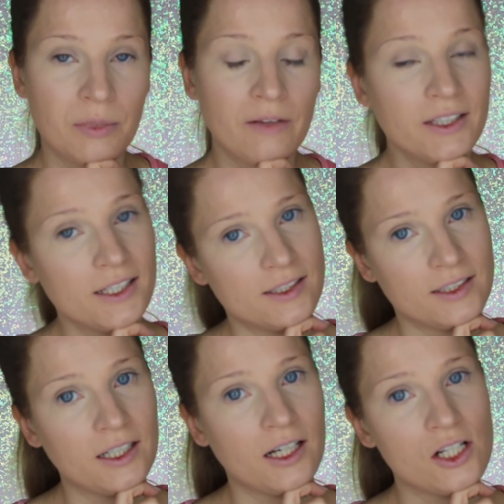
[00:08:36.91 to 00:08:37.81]
Prawda jest
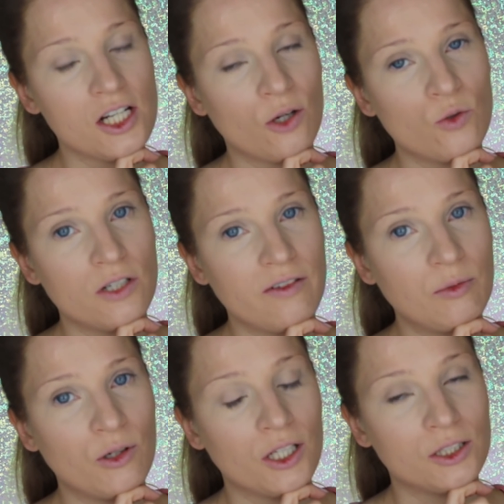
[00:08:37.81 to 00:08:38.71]
taka, że jak
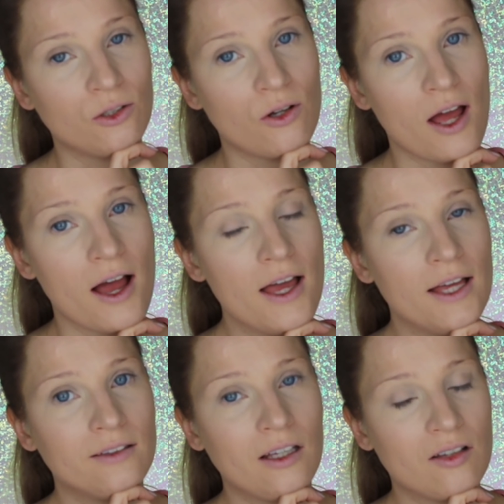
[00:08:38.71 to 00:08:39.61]
używam korektora
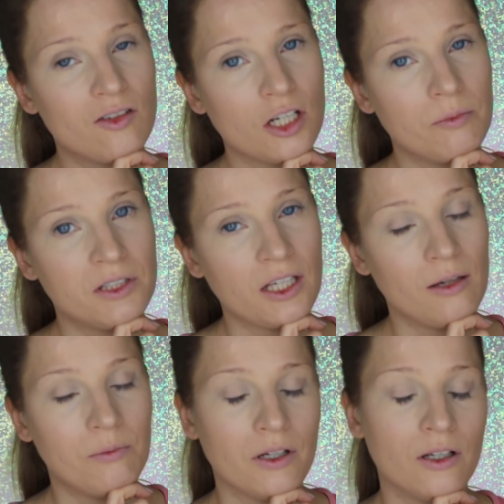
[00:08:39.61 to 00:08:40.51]
Tarte Shape
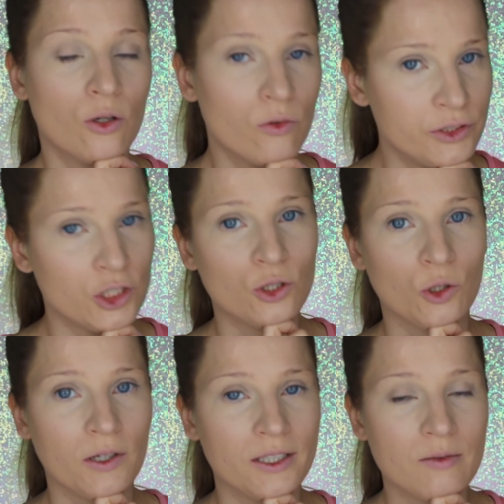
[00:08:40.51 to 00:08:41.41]
Tape, również
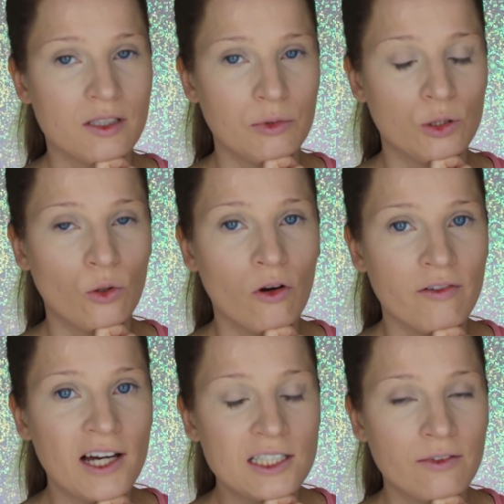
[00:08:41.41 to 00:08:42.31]
dokładam sobie drugą
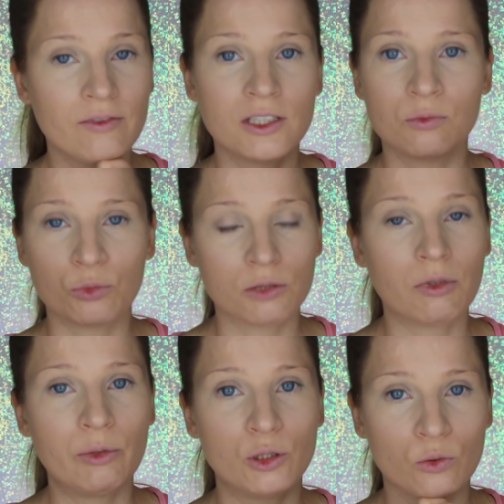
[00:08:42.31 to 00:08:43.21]
warstwę, więc
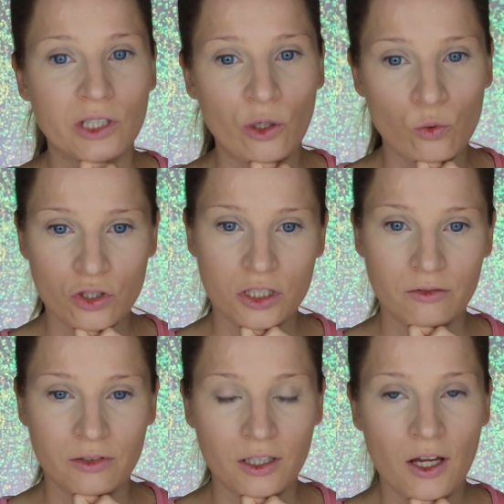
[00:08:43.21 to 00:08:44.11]
musimy być tutaj
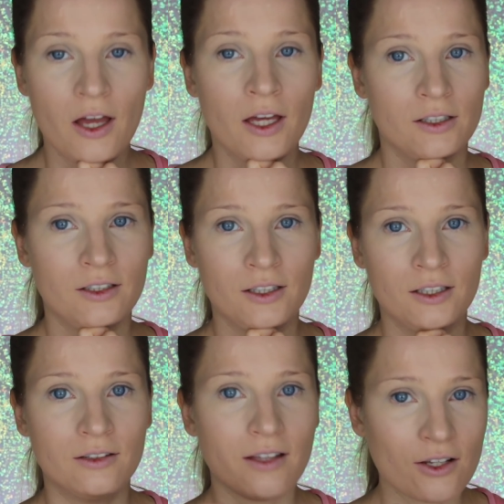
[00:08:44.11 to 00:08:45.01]
uczciwi
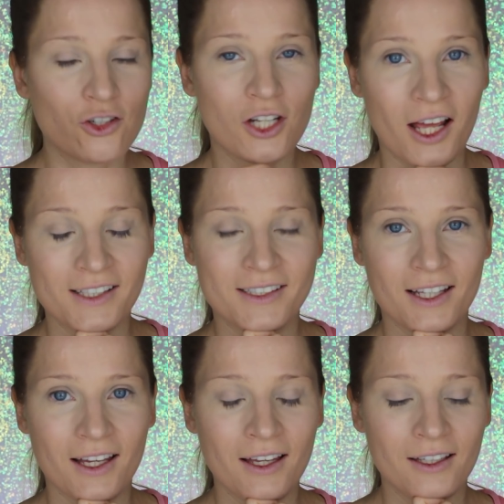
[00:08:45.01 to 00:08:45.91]
i dać
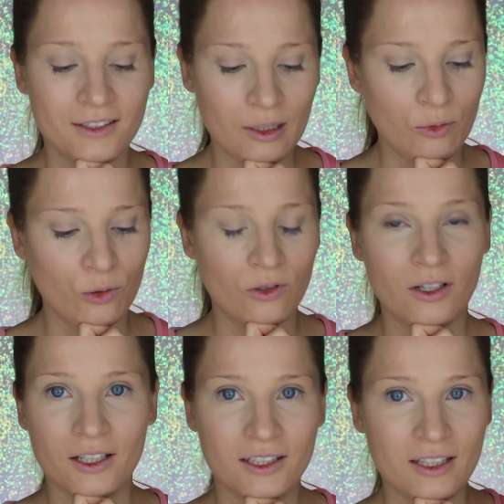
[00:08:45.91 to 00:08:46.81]
szansę temu,
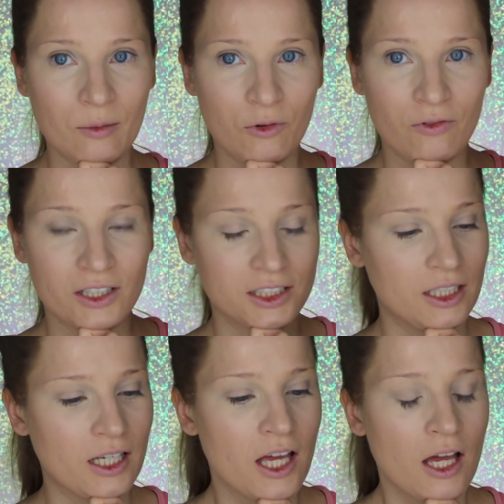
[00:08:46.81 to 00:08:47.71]
e, temu
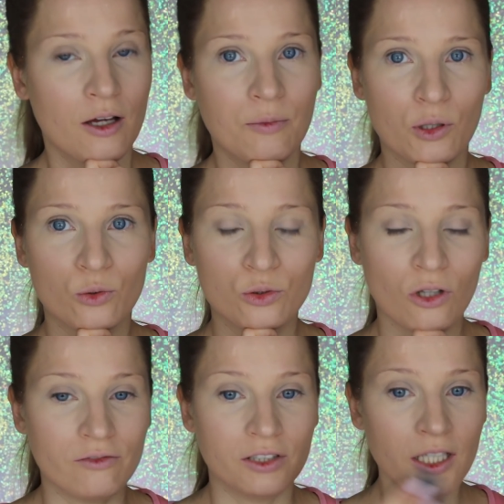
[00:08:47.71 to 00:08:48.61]
właśnie e,
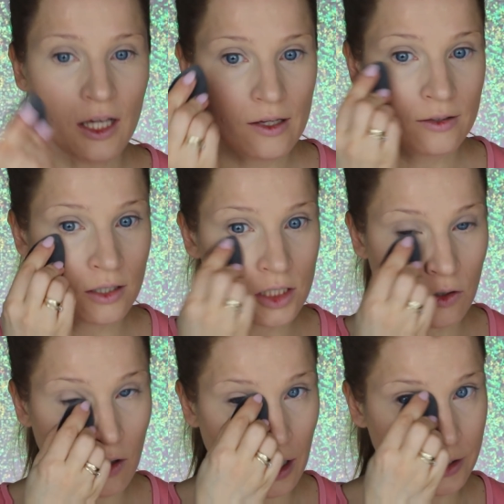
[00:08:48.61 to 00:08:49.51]
produktowi. Także
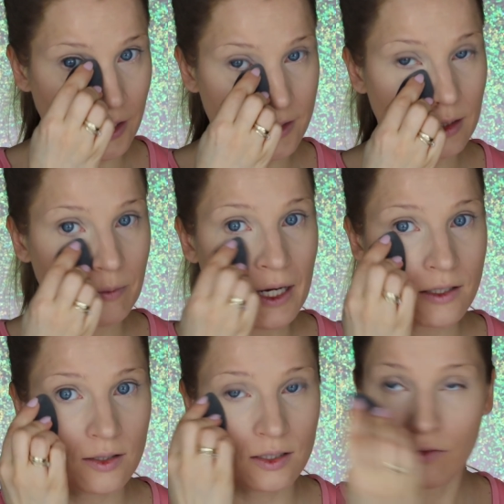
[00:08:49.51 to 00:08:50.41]
kochani, ja jestem
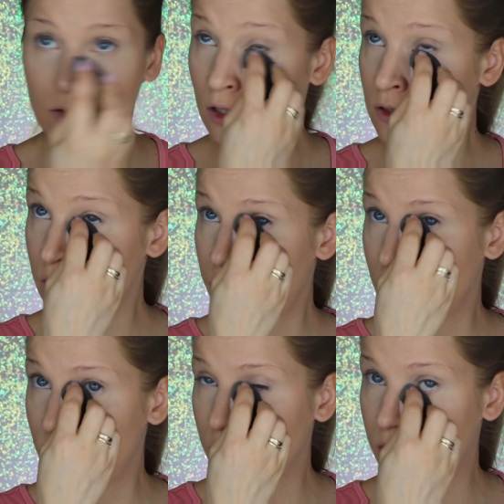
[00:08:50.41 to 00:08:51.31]
bardzo zadowolona z
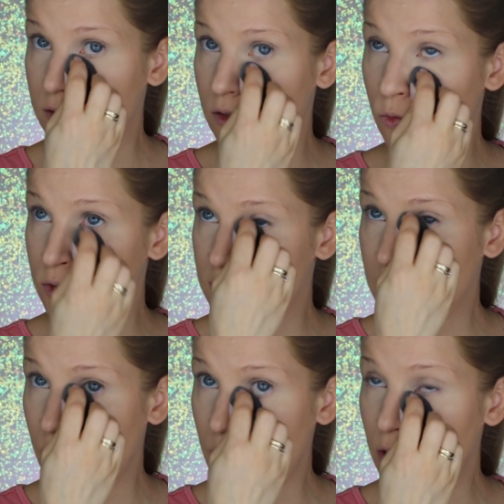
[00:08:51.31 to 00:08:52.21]
efektu, jaki
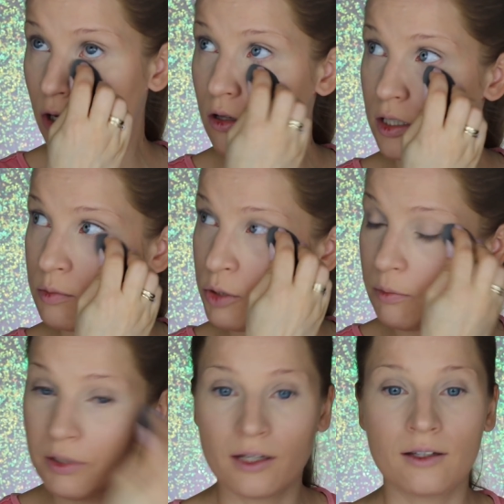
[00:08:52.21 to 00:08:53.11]
uzyskałam. Kolor jest
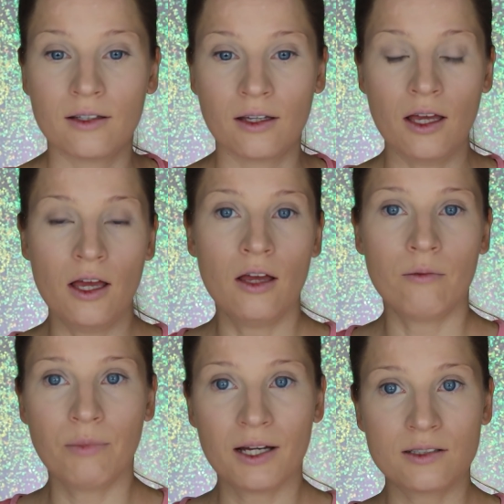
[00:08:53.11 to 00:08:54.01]
przepiękny,
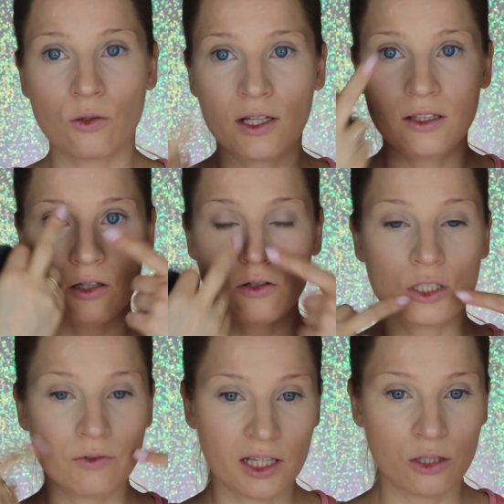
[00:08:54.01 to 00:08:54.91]
bardzo ładnie
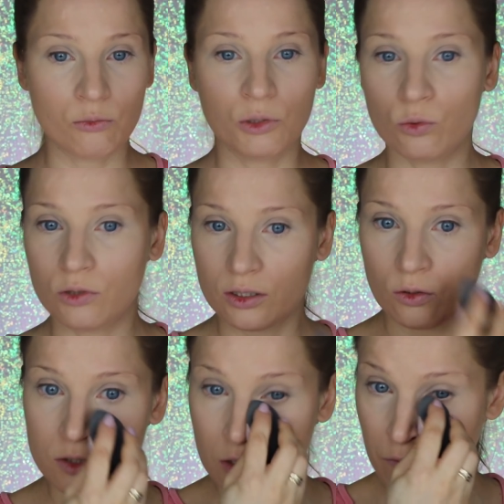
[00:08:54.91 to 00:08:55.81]
rozświetlił mi tutaj
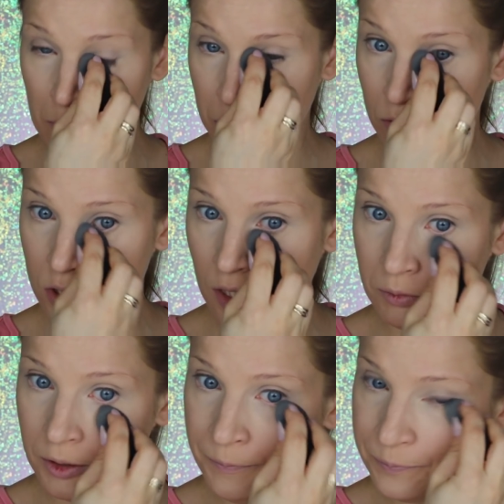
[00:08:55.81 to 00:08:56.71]
tą strefę pod
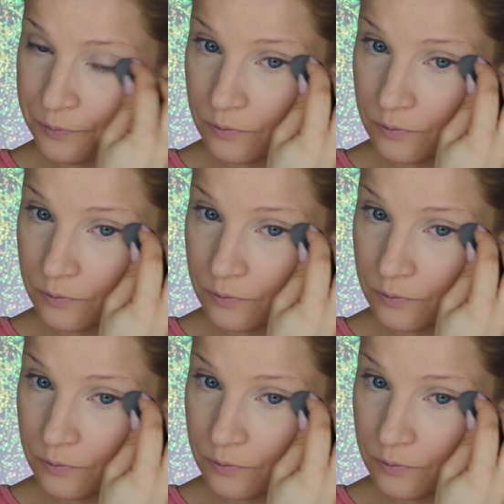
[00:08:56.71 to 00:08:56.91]
oczami.